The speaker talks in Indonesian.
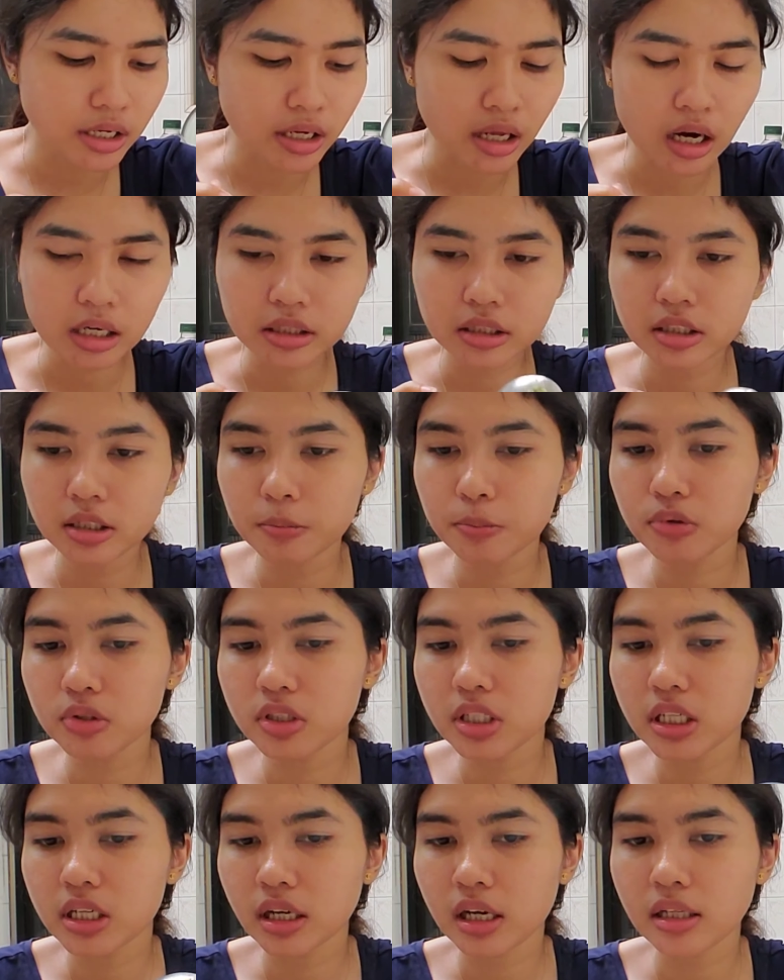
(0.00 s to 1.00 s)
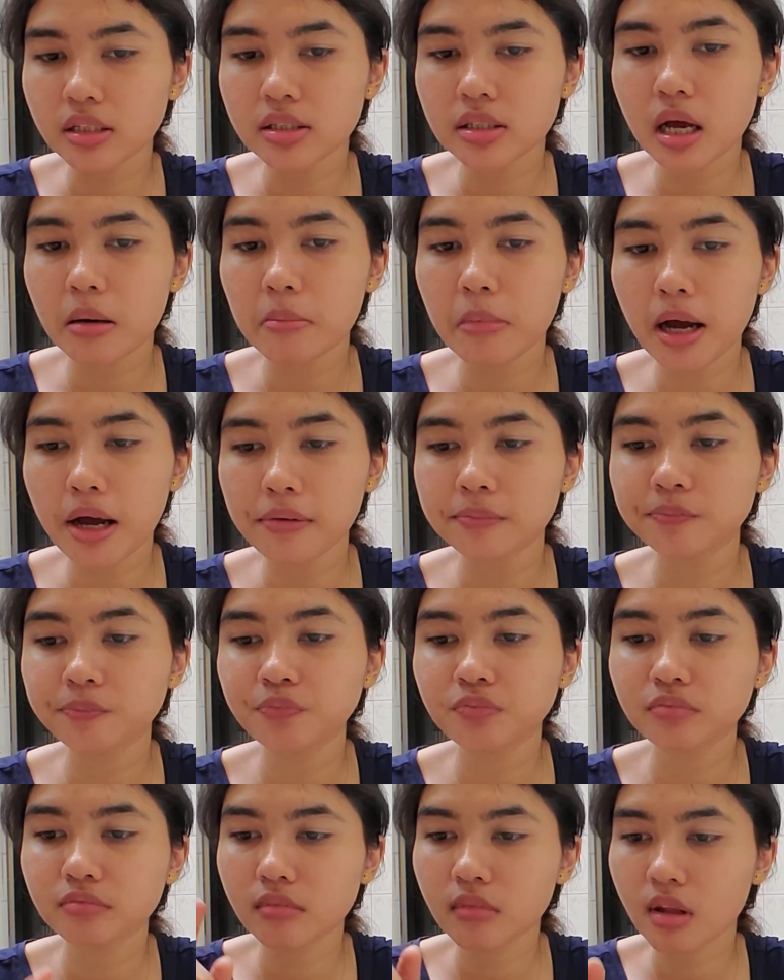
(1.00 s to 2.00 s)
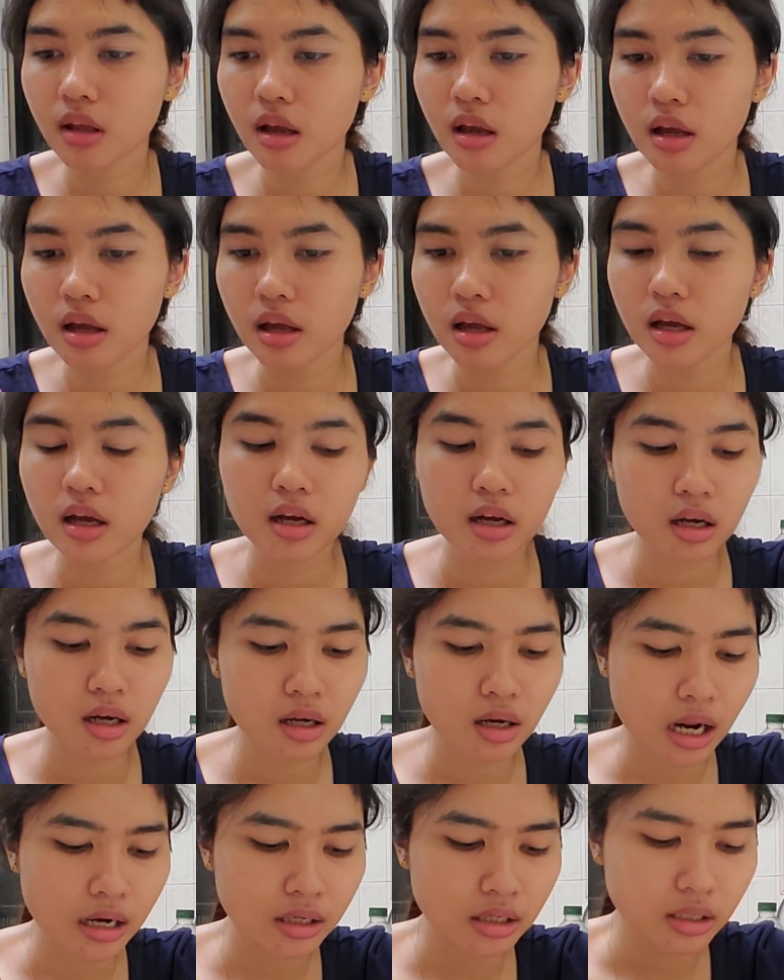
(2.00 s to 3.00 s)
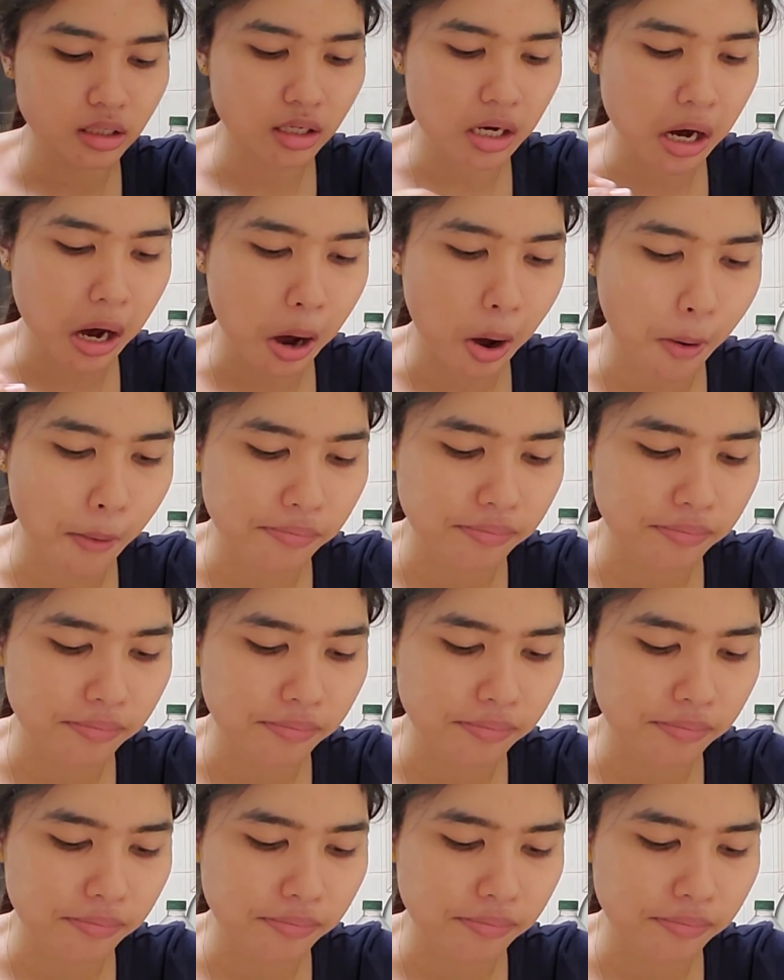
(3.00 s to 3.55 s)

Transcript: saya lagi dipusingkan sama keran ini